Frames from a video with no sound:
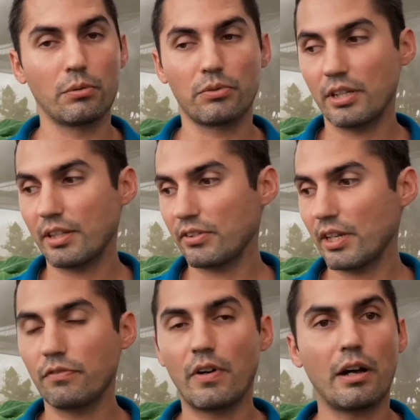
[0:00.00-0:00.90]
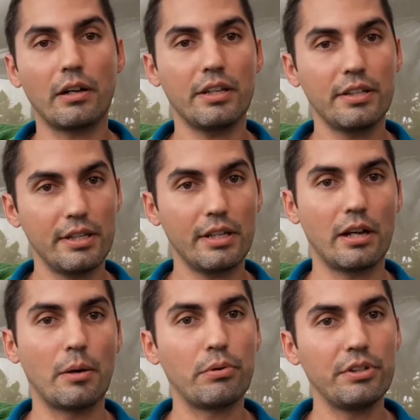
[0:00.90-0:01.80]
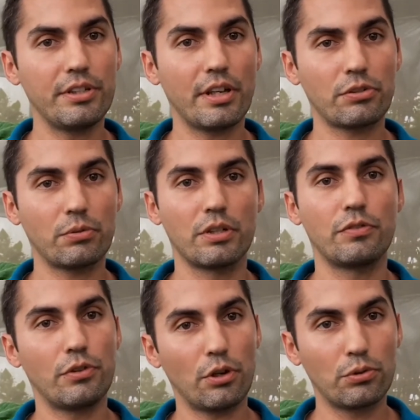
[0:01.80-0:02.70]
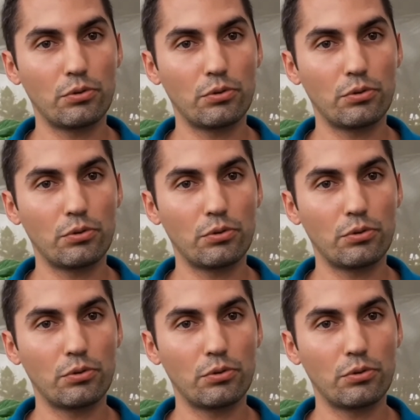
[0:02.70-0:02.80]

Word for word: Donc cet insecte va aider à la pollinisation des fleurs de